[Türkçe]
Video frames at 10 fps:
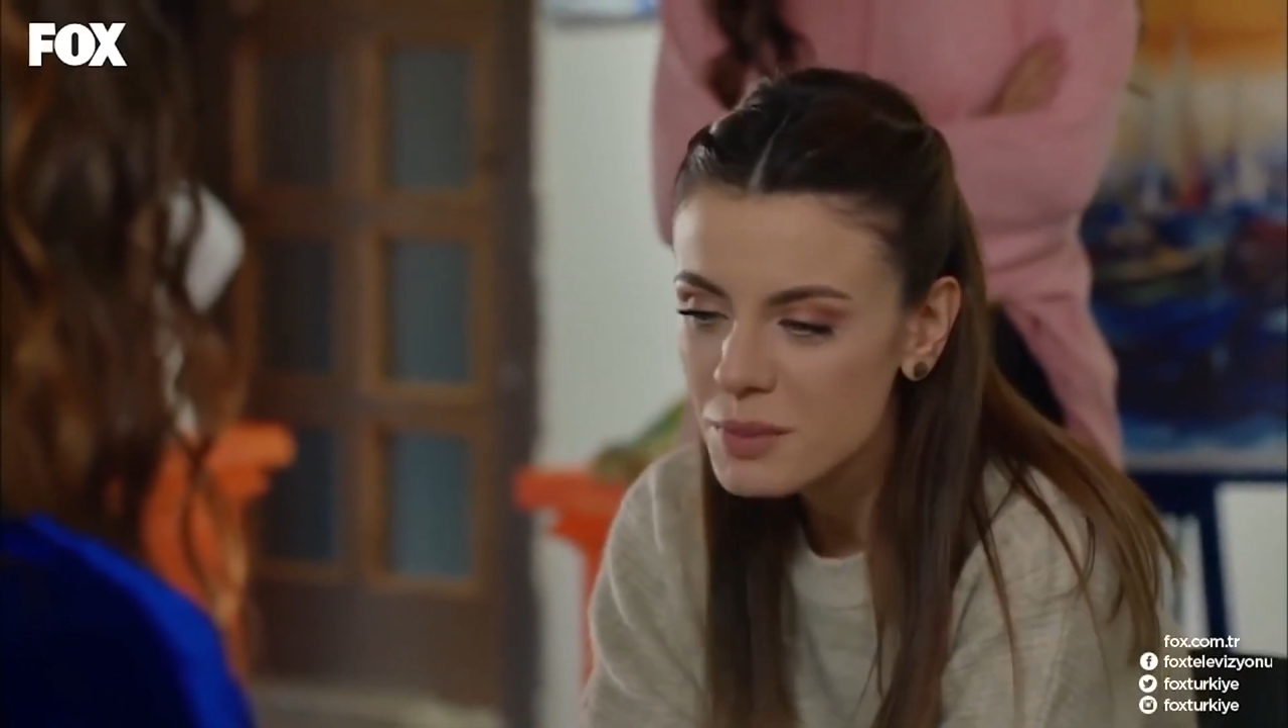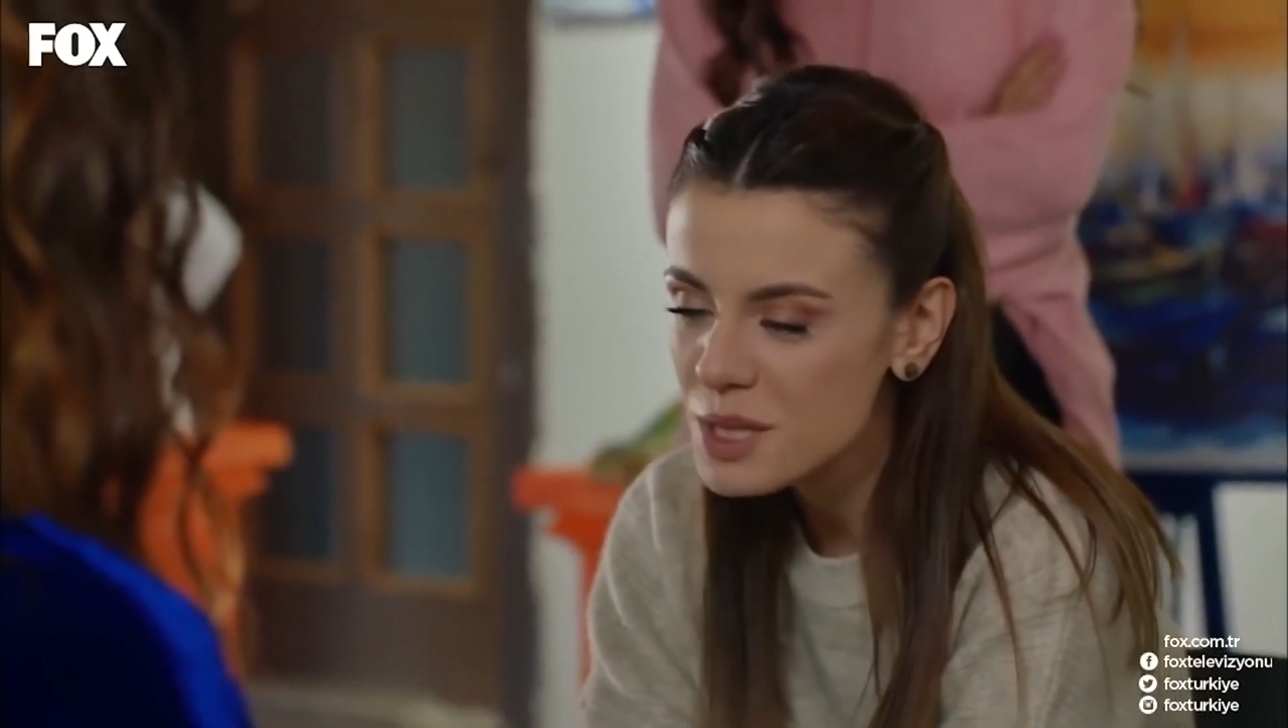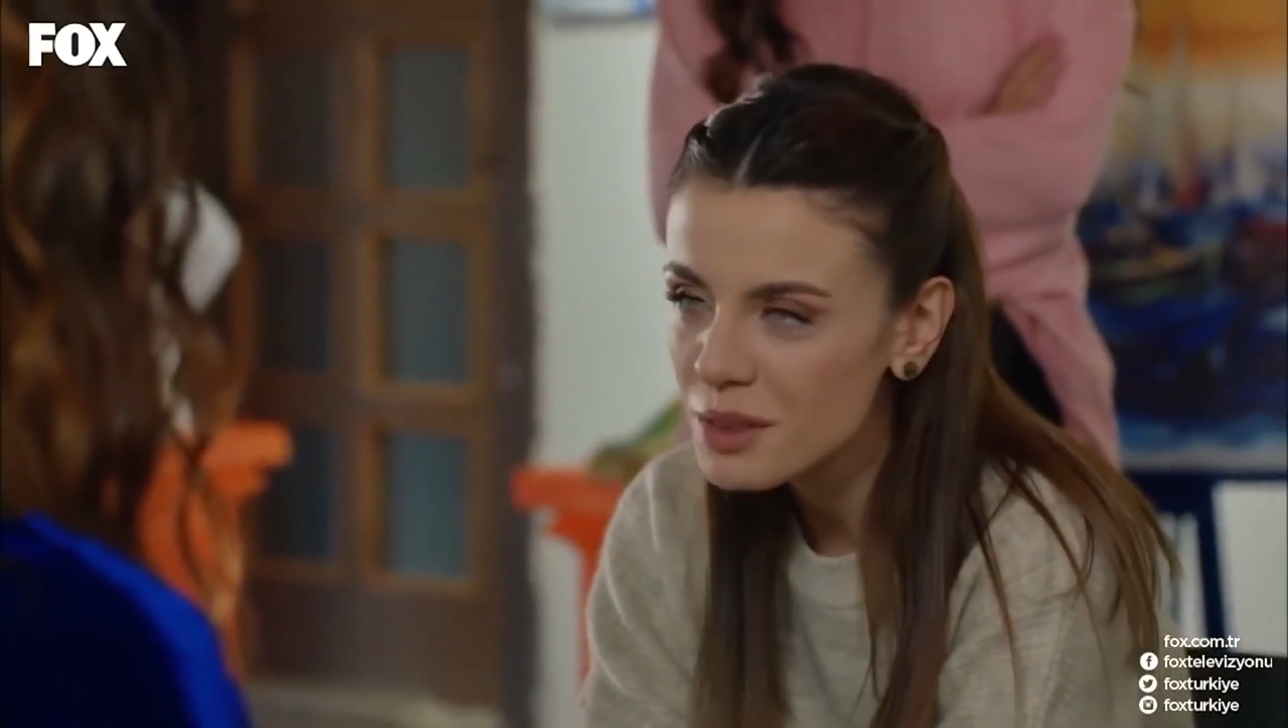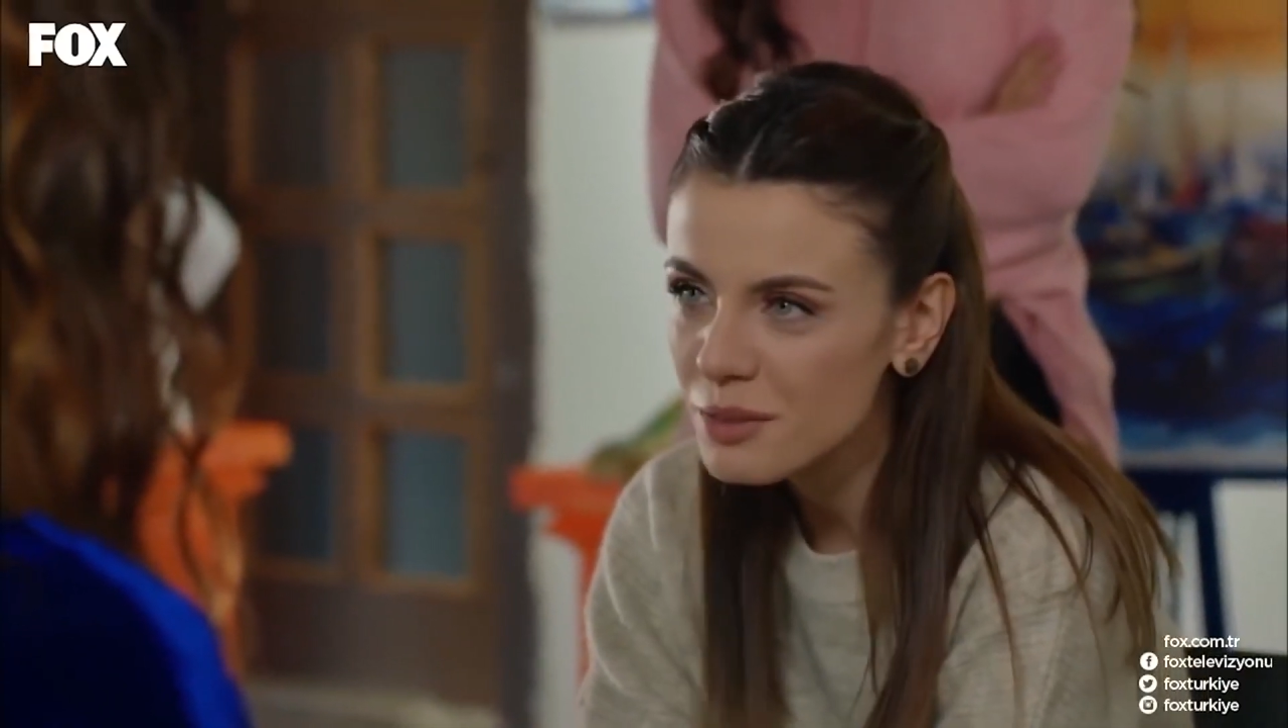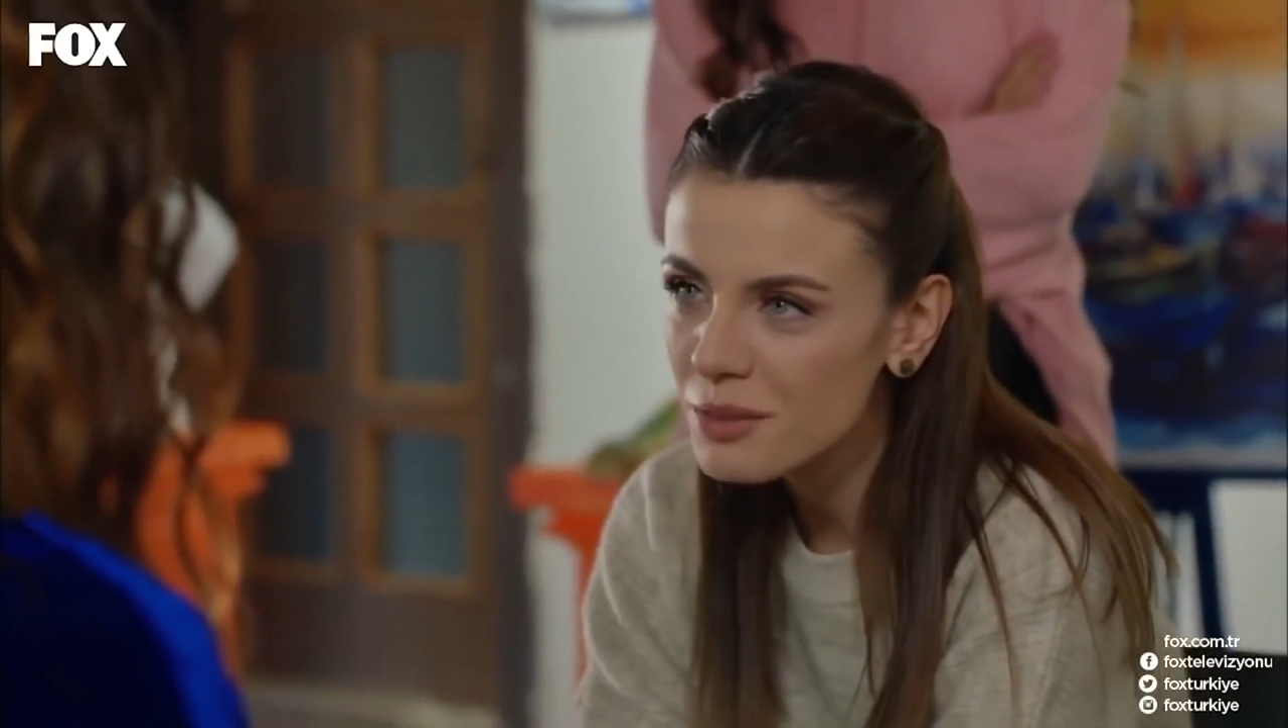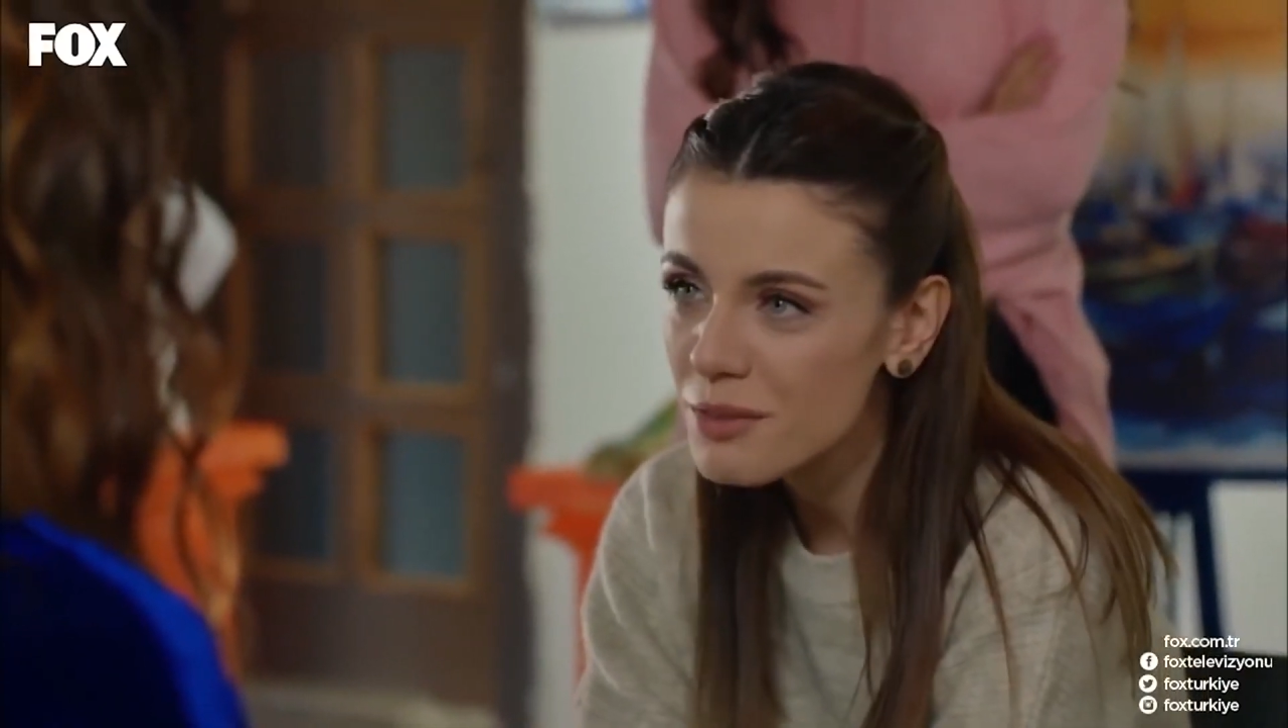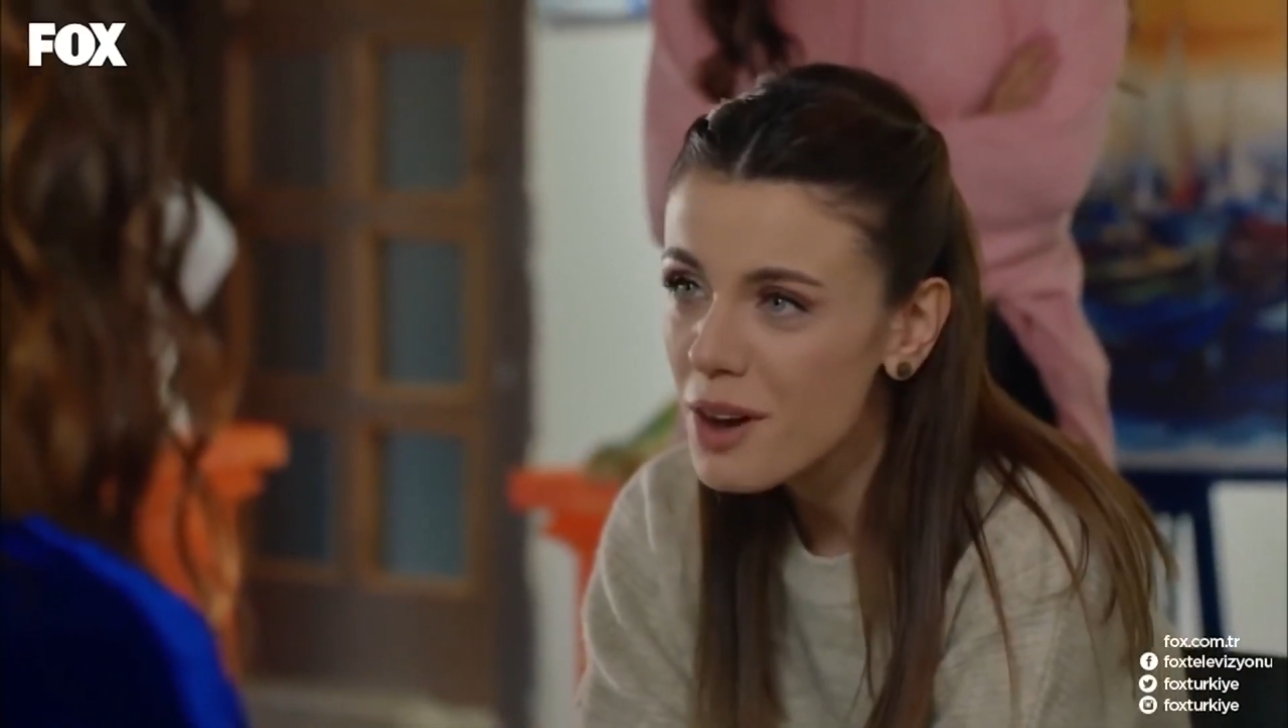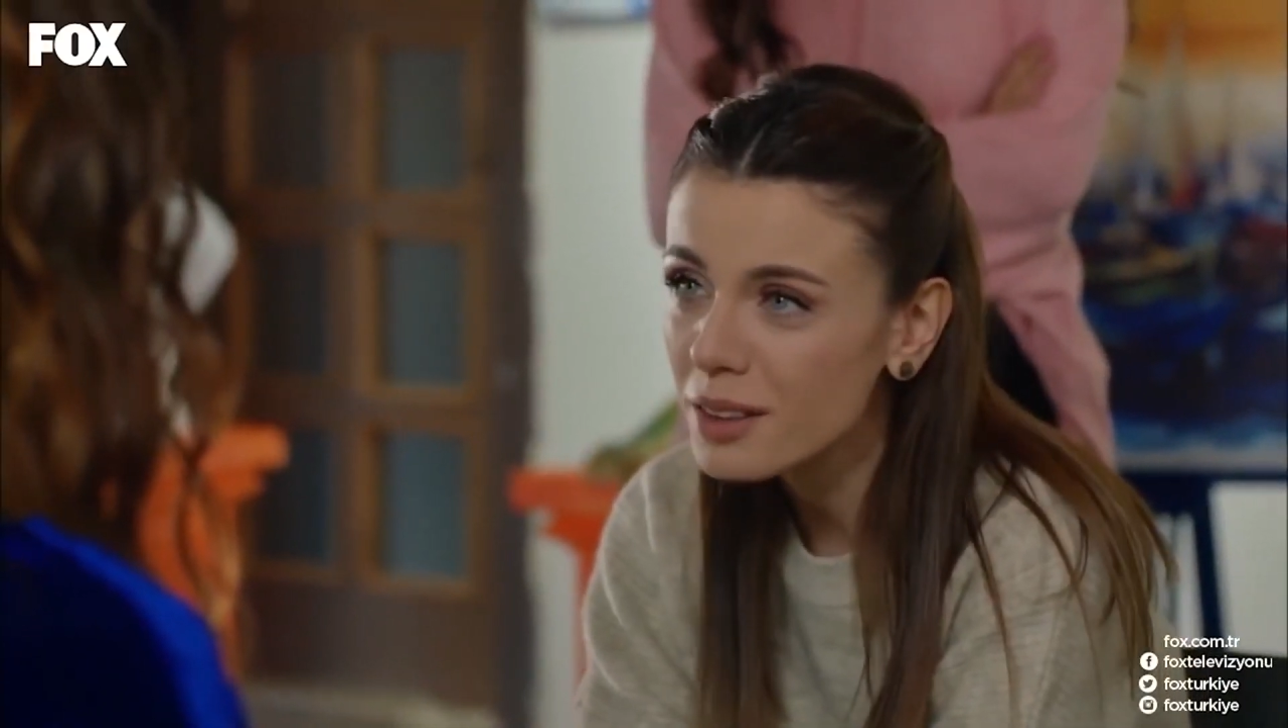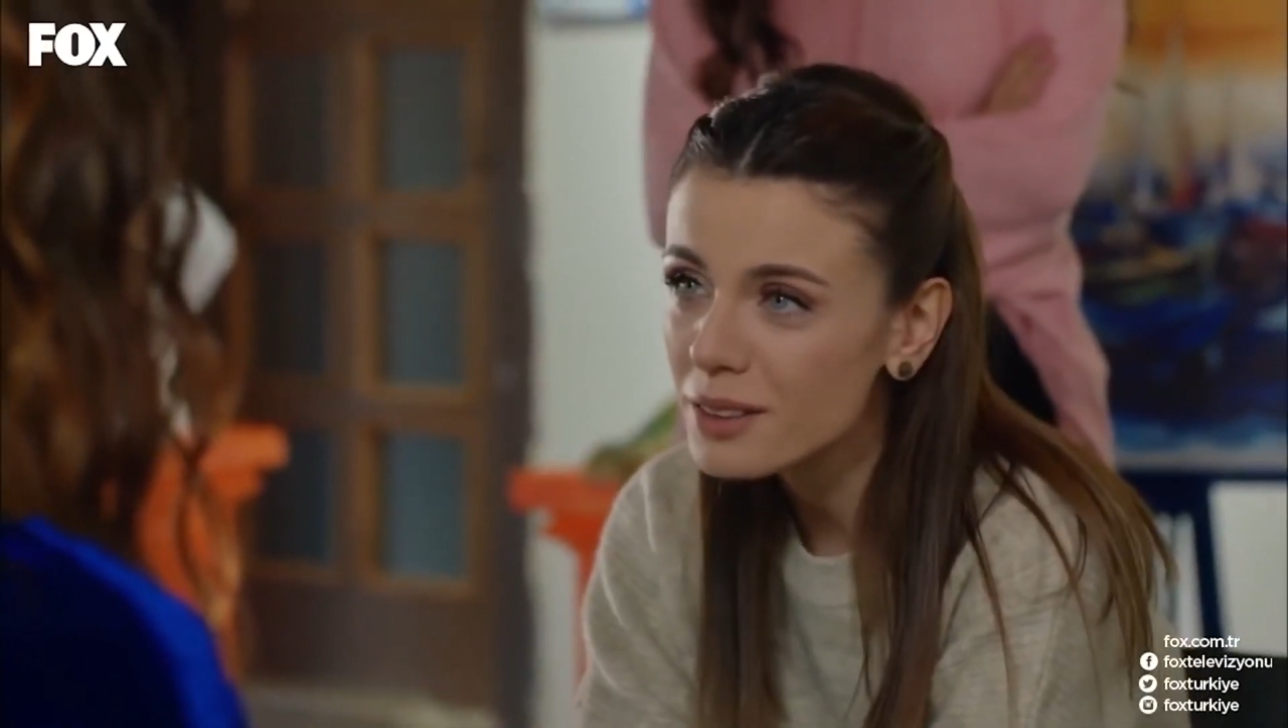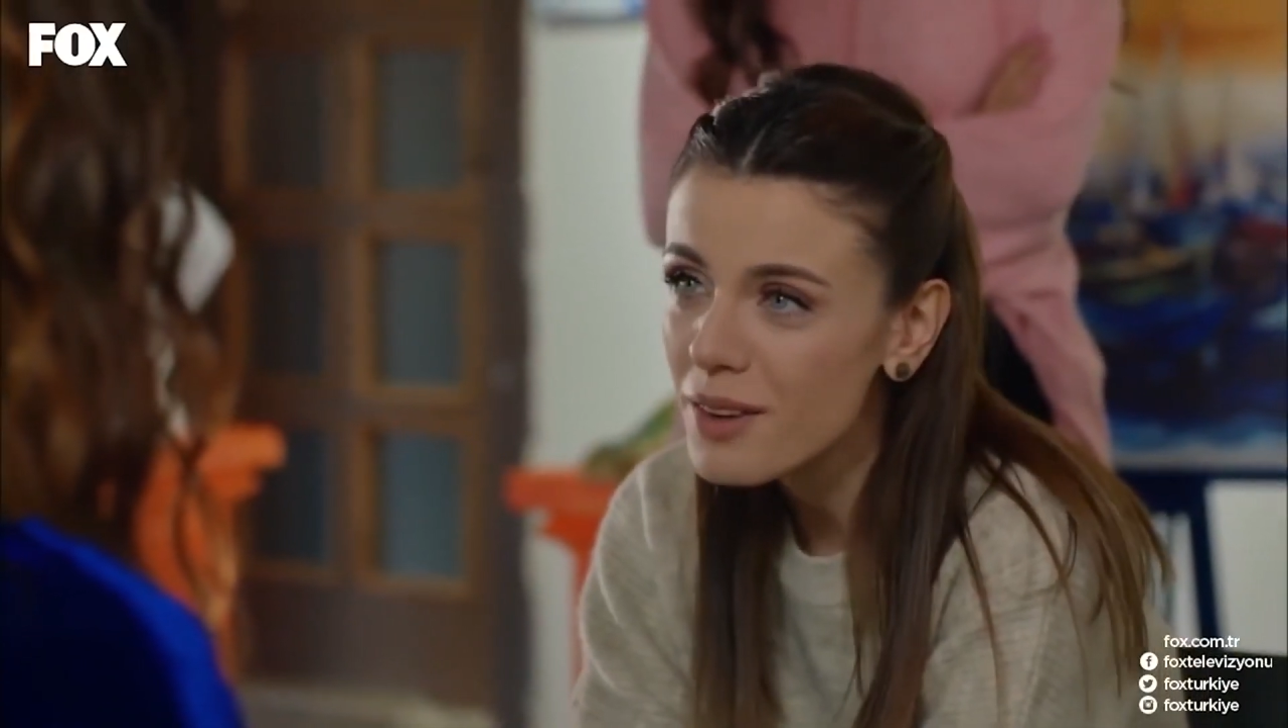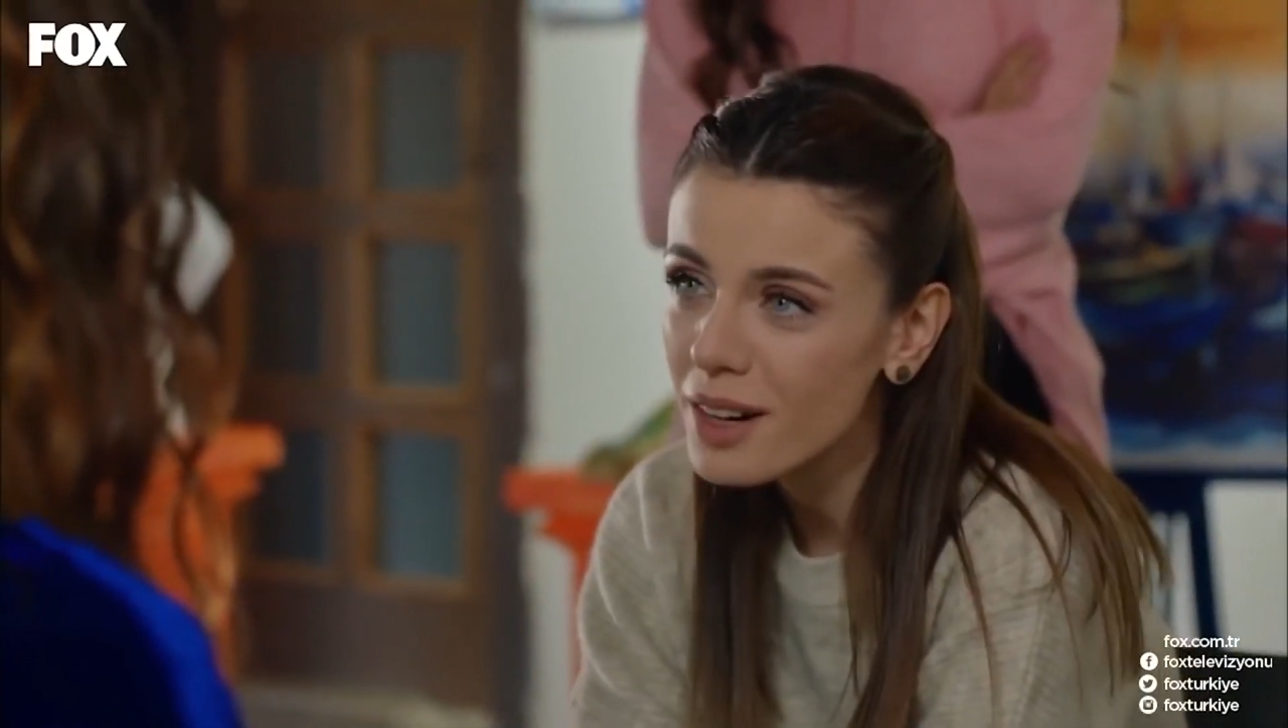bizi farklı